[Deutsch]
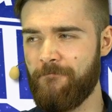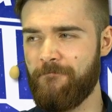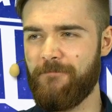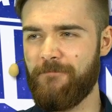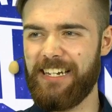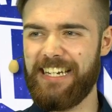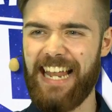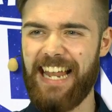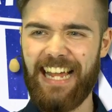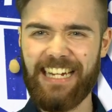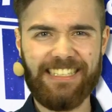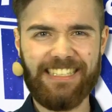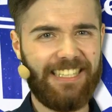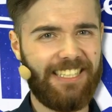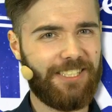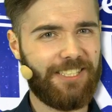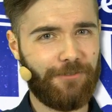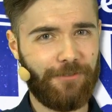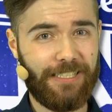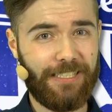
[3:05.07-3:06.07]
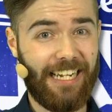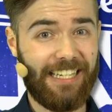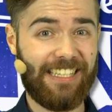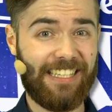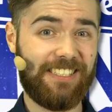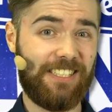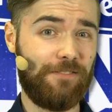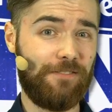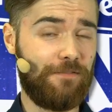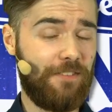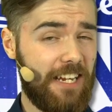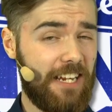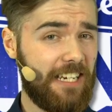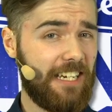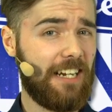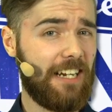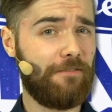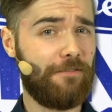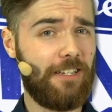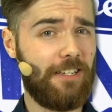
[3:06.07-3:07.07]
lag nicht zwingend daran, dass sie
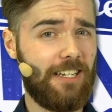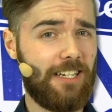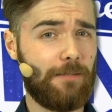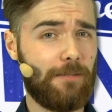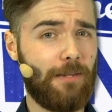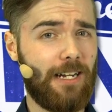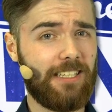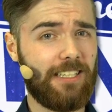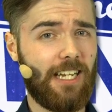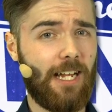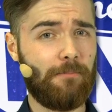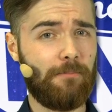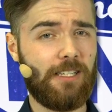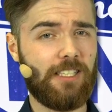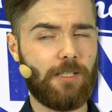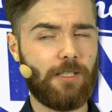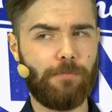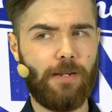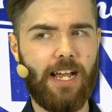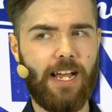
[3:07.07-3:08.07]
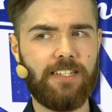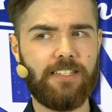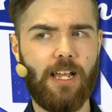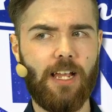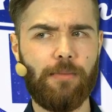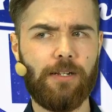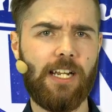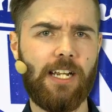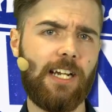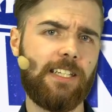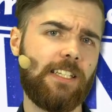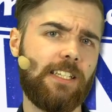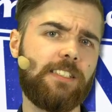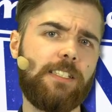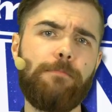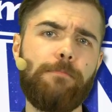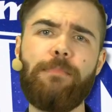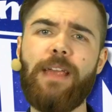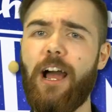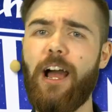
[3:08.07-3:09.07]
weniger Fehler gemacht haben als Splice, aber daran, dass
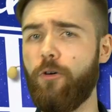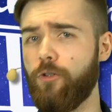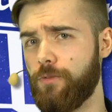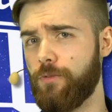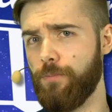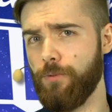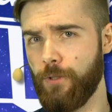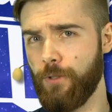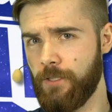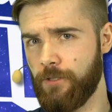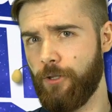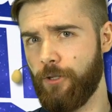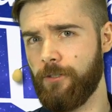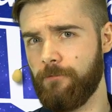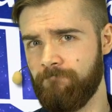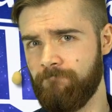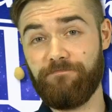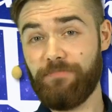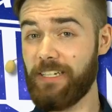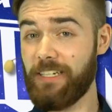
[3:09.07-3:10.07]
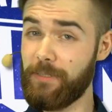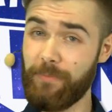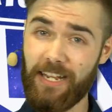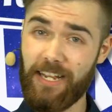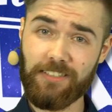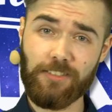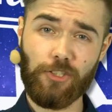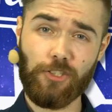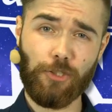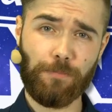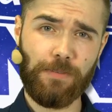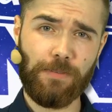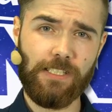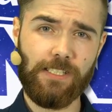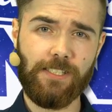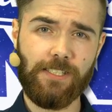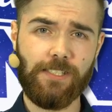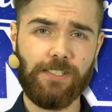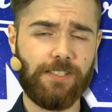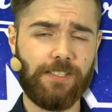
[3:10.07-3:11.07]
sie mehr ausbügeln konnten. Nach dem ersten
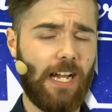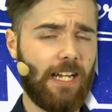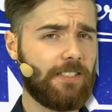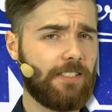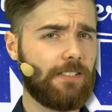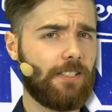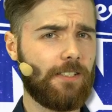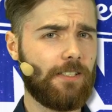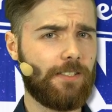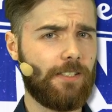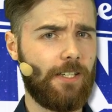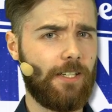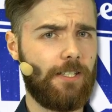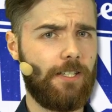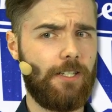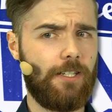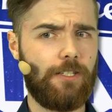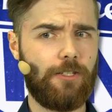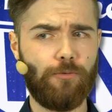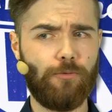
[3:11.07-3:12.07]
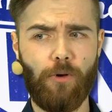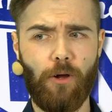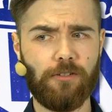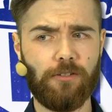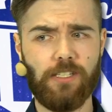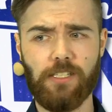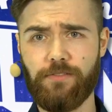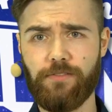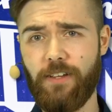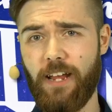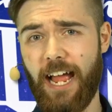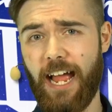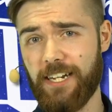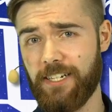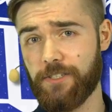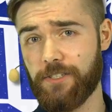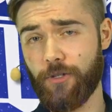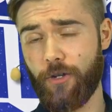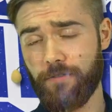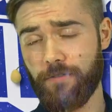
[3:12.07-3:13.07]
Spiel sah es tatsächlich so aus, als wäre
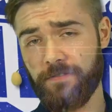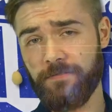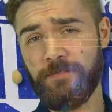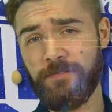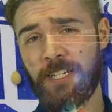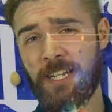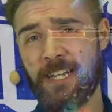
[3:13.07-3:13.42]
alles offen.